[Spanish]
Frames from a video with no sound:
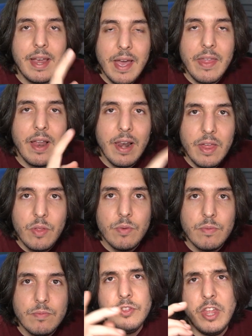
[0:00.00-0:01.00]
cada lado
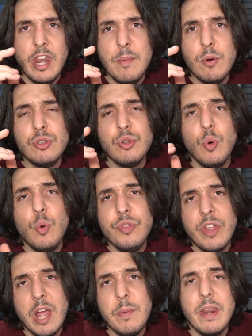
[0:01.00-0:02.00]
tenemos un
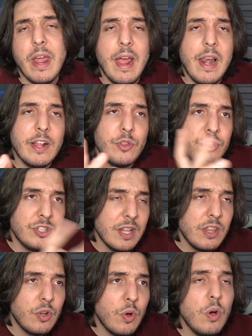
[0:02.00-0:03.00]
driver
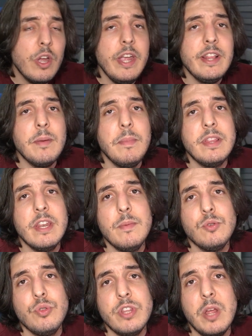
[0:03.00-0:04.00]
electrostático y también
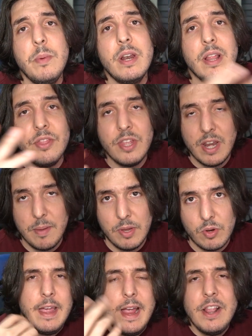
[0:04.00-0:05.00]
tenemos un driver
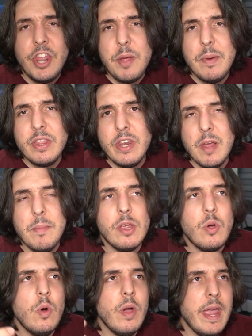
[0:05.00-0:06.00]
dinámico. El driver
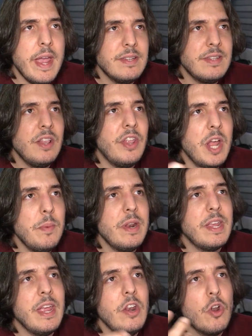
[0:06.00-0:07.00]
dinámico es el
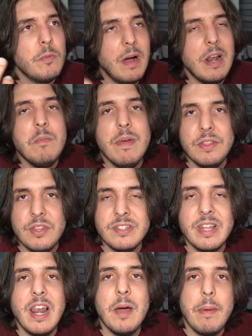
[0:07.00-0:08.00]
driver que normalmente
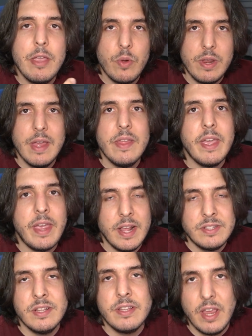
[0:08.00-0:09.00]
está en la mayoría de
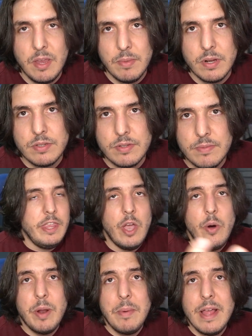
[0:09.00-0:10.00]
headset gamers. Y
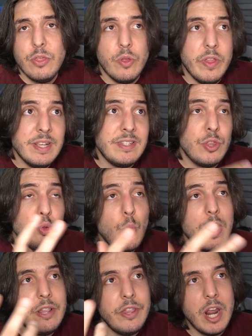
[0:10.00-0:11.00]
ahora hablando de este
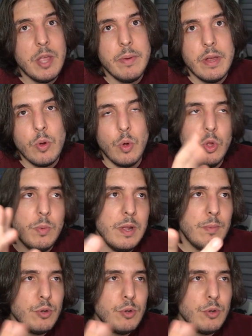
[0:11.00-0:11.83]
dual driver o doble